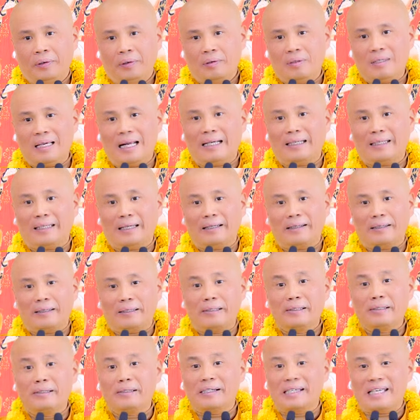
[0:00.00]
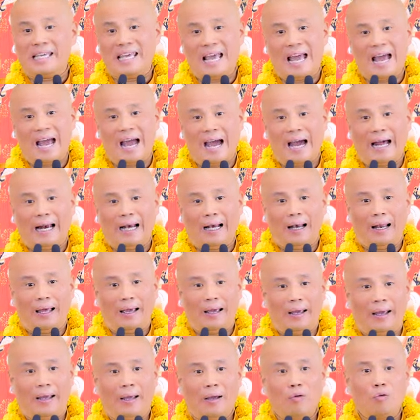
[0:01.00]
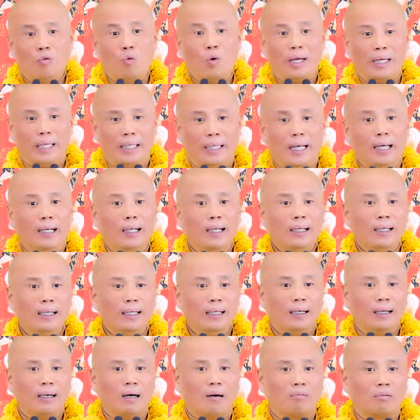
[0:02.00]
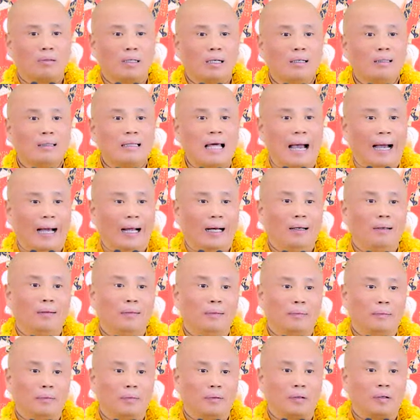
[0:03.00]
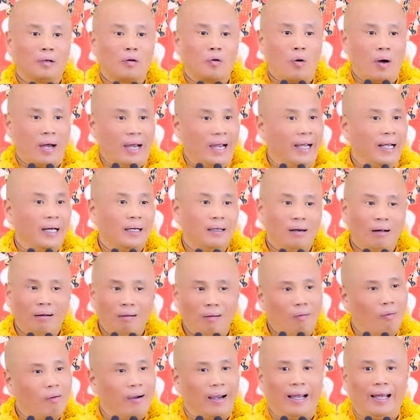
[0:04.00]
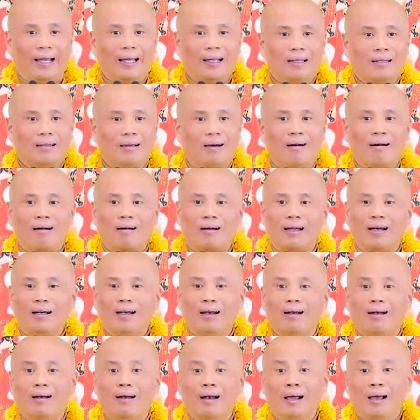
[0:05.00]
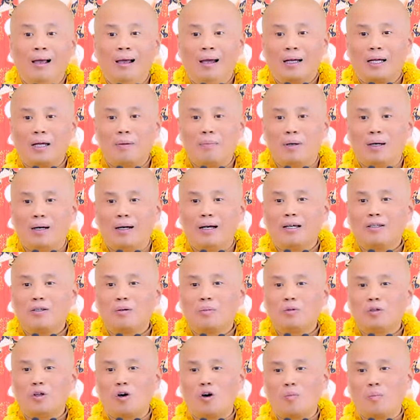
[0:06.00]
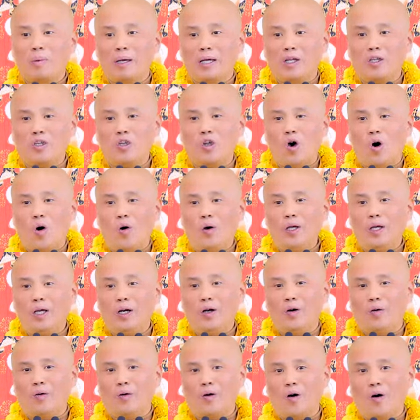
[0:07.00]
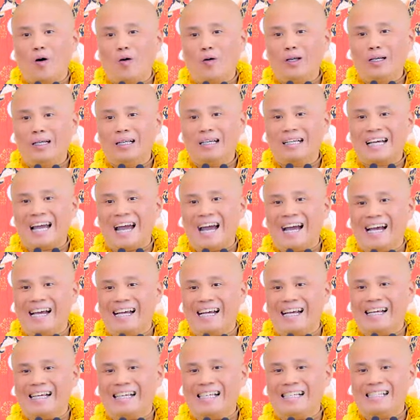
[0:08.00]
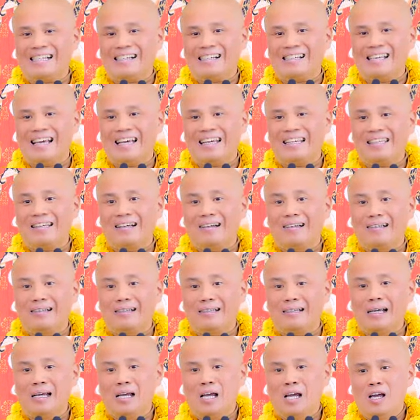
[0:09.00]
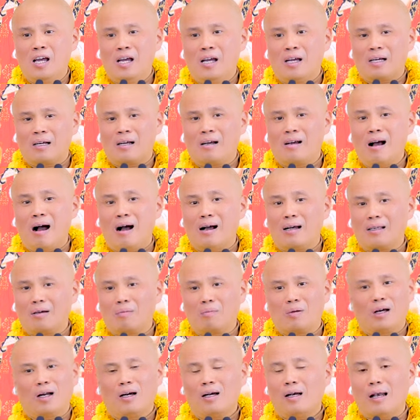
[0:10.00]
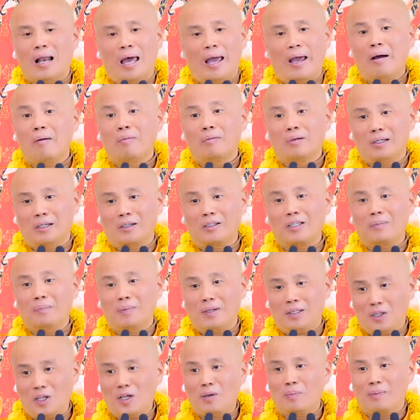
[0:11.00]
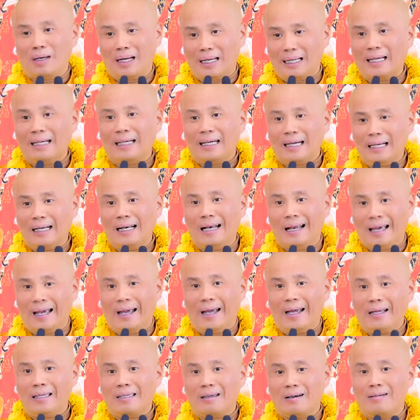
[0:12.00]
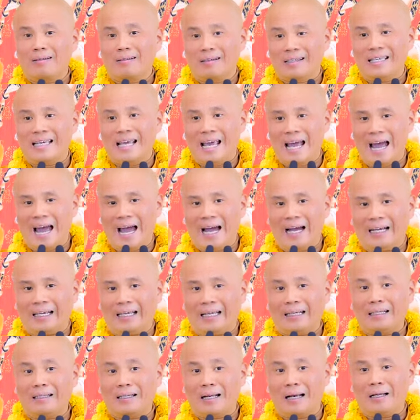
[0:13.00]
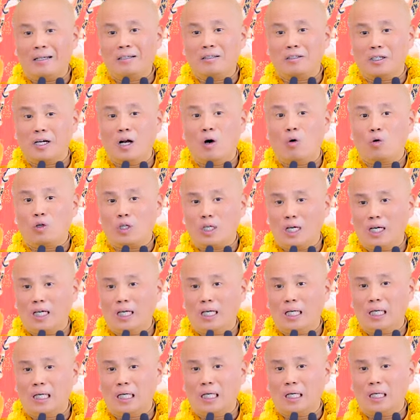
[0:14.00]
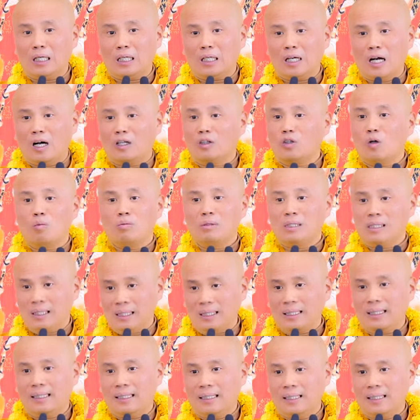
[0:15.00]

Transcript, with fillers: dành cho những người già lễ quỳ đứng, không đứng thẳng luôn, khỏe, rất khỏe. Do cái cái bữa đó chúng tôi bị nhói cái đầu gối, nó căng cái sợi dây chân, gân trong đó lễ không được, cho mình tìm ra cái cách lễ cho người già, cách lễ người đau chân, đỡ tốn sức.